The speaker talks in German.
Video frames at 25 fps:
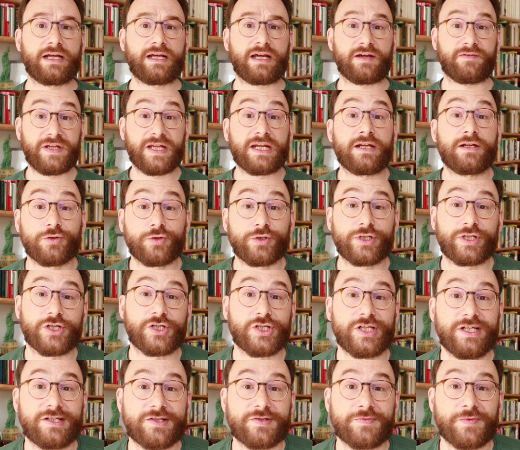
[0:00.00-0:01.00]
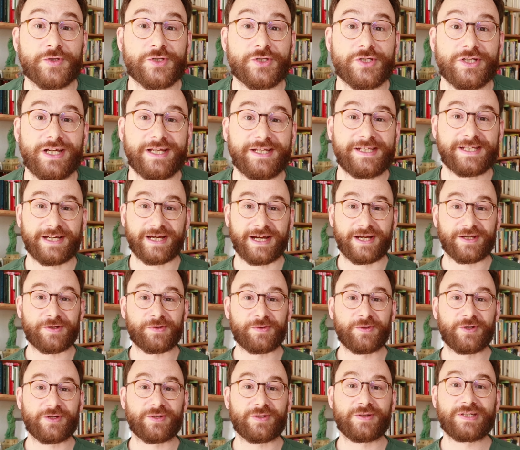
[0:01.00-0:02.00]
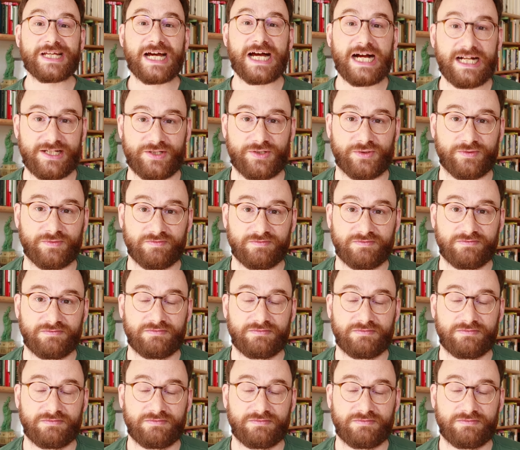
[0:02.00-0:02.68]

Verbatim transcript: gravierenden Unterschied zwischen Literatur und Unterhaltung.